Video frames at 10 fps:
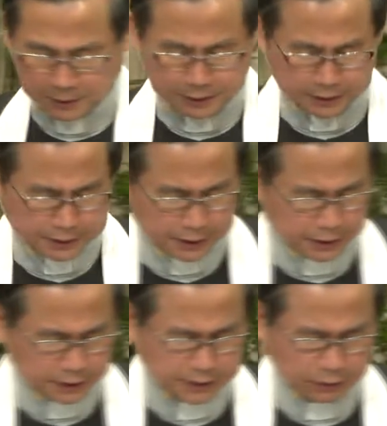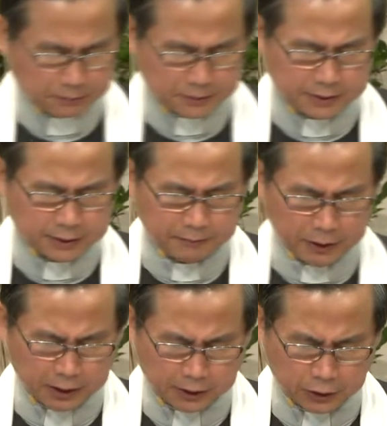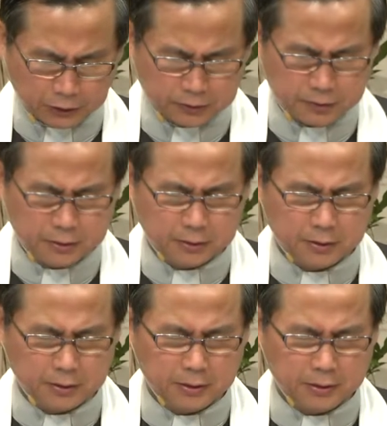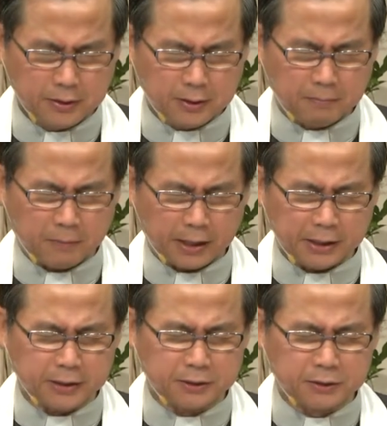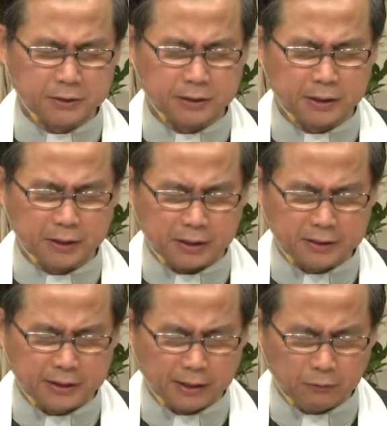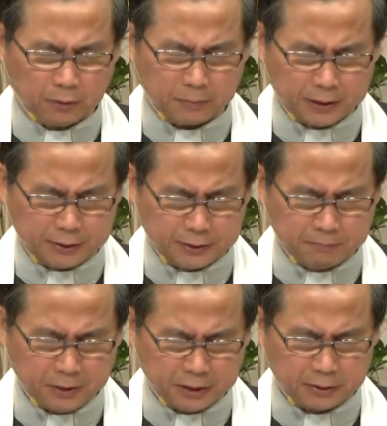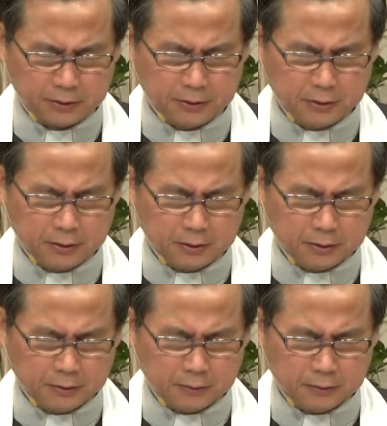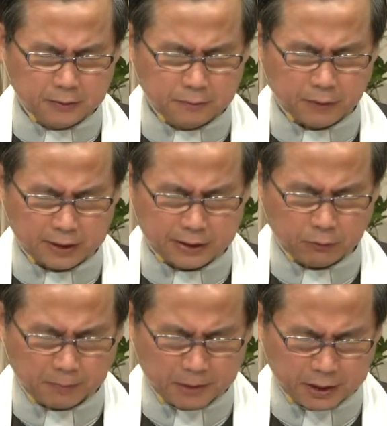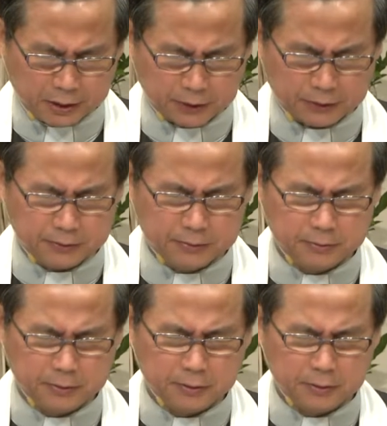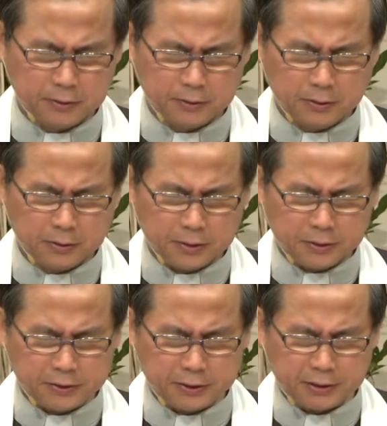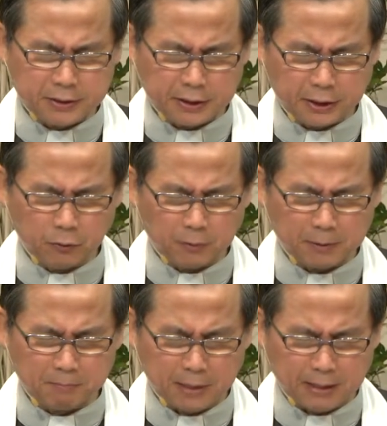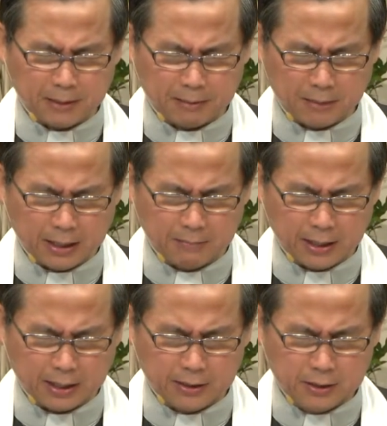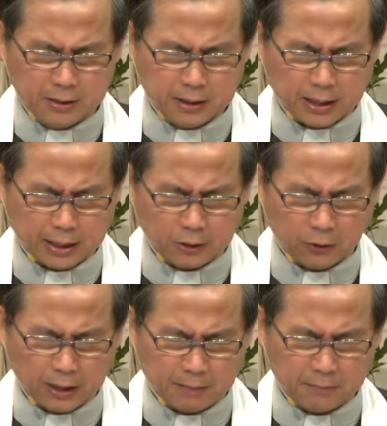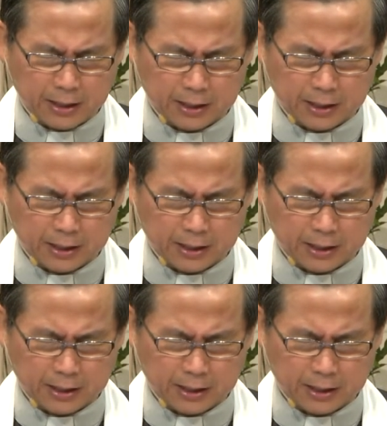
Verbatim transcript: 谢谢你在我们生命里头，把一个自身影响我们的生命放在我们里头。谢谢你给我们爸爸妈妈、阿公阿嬷、